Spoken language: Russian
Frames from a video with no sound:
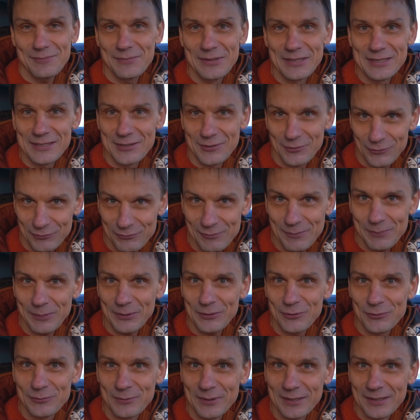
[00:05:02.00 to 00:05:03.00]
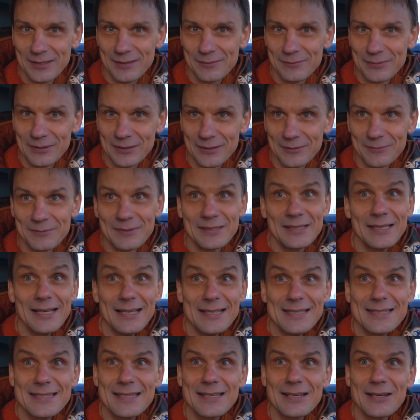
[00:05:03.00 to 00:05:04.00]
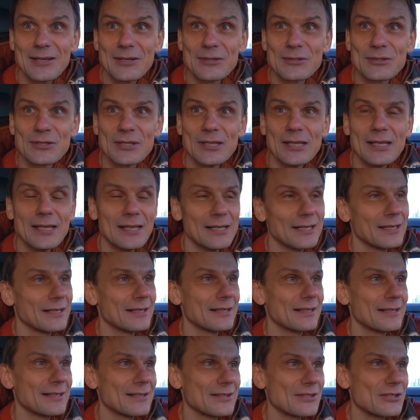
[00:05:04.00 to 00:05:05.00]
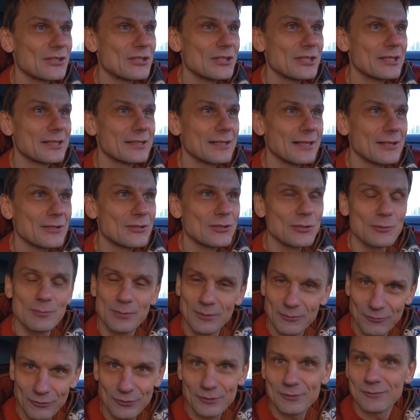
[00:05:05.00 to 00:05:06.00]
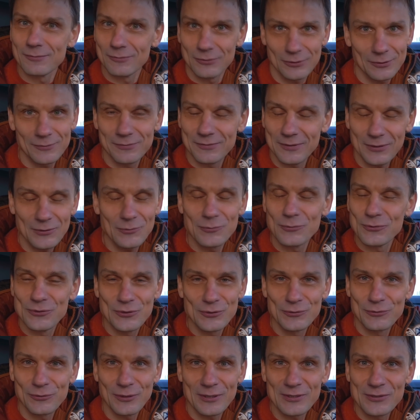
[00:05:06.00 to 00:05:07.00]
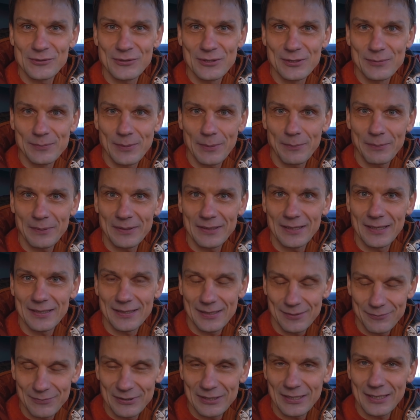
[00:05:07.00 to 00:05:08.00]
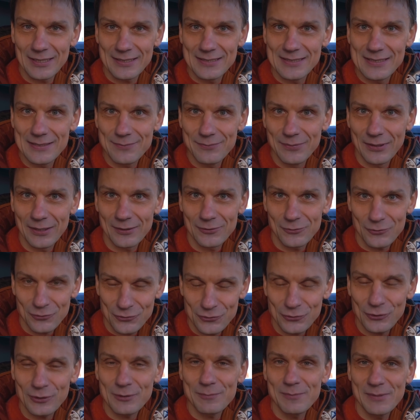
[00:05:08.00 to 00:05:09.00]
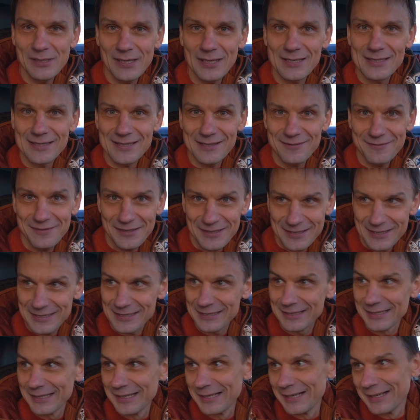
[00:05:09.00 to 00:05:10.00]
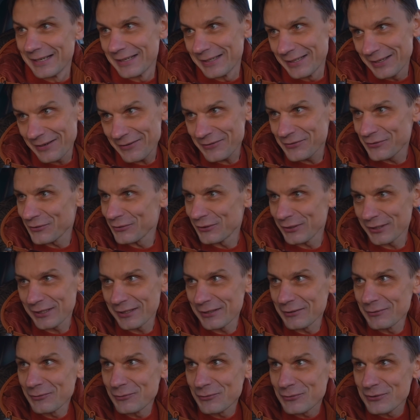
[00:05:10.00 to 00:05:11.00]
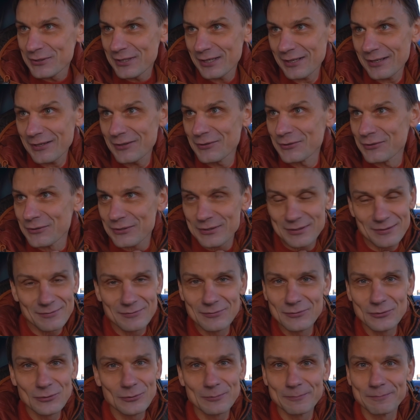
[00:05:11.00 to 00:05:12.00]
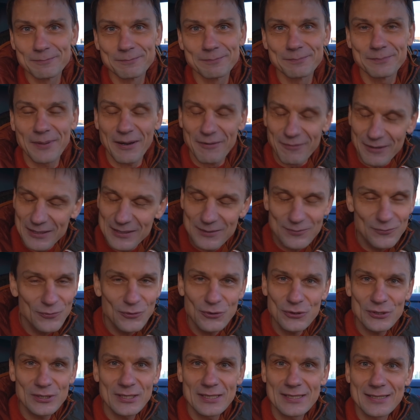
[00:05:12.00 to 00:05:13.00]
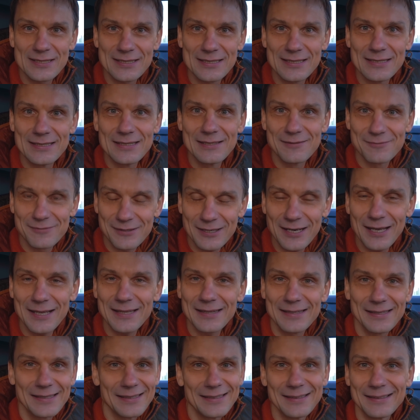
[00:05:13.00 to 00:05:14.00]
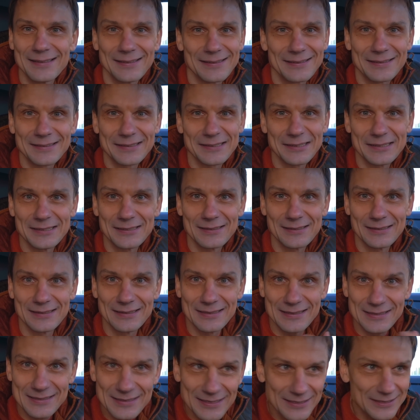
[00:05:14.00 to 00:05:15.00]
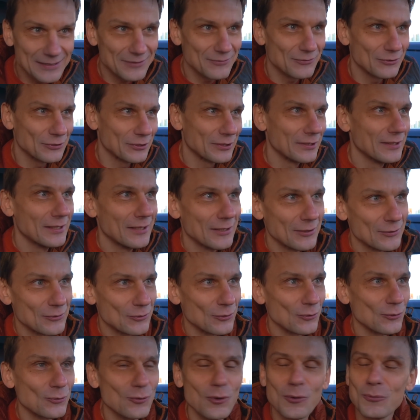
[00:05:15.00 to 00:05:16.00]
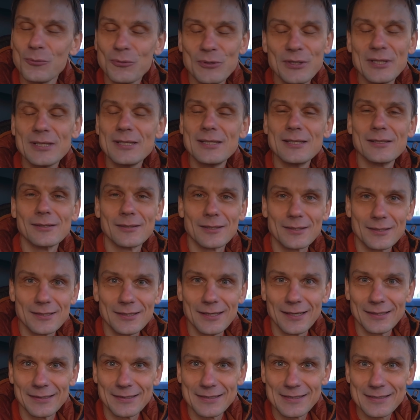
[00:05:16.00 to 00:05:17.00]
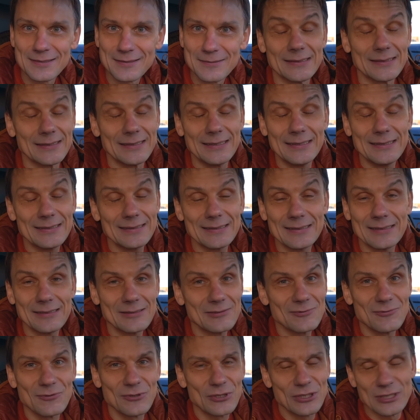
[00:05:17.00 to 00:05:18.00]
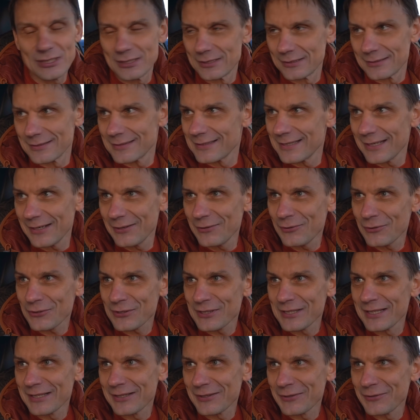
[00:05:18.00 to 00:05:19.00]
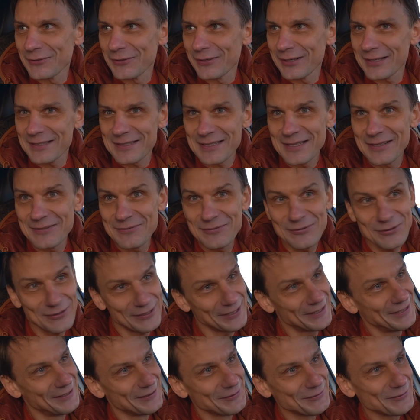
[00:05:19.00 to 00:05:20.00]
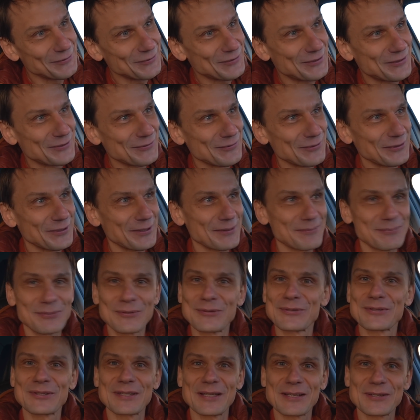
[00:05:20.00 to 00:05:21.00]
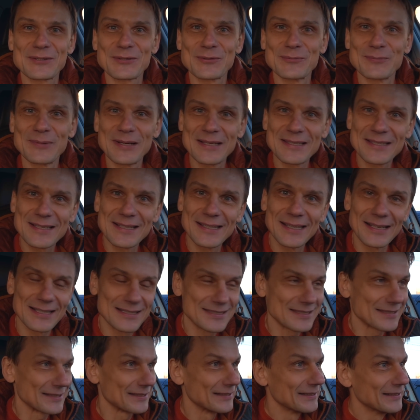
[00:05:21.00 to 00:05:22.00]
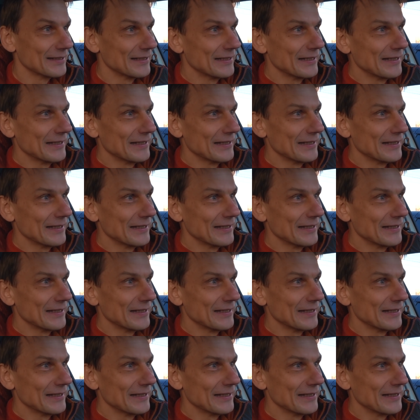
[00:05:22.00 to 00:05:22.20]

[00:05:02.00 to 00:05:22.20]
мысль, вот вы подумайте об этом. Я стараюсь э, жить так, чтобы вот, вот в такую ситуацию не попадать именно от себя. То, что от меня зависит, я все-таки ну, стараюсь ну, по возможности не врать, не где-то вот другому не делать гадость. Это очень серьезный такой разговор, но сегодня просто о шумоизоляции.